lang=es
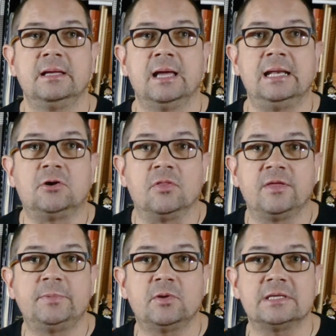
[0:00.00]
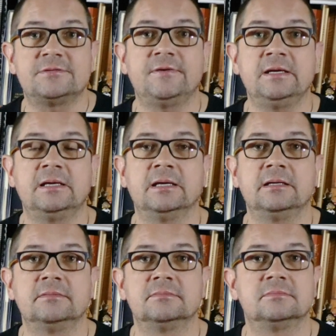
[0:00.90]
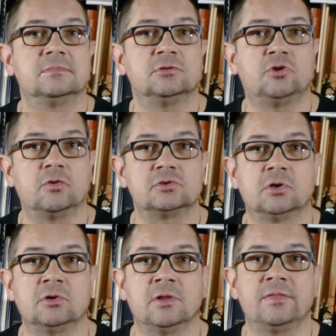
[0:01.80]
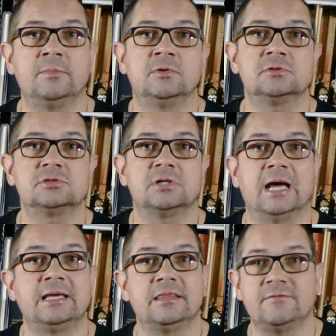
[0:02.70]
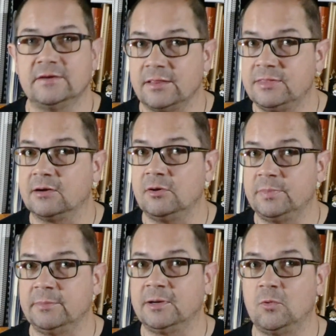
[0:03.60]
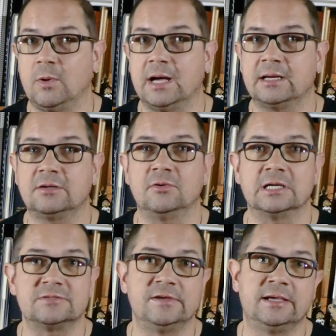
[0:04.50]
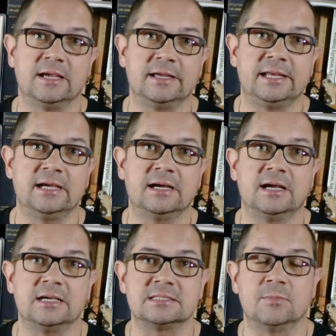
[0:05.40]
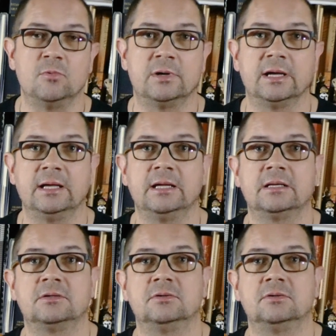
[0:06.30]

El concepto de esfinge, todos lo conocemos, hay que diferenciarlo en primer lugar con la esfinge griega, esta mujer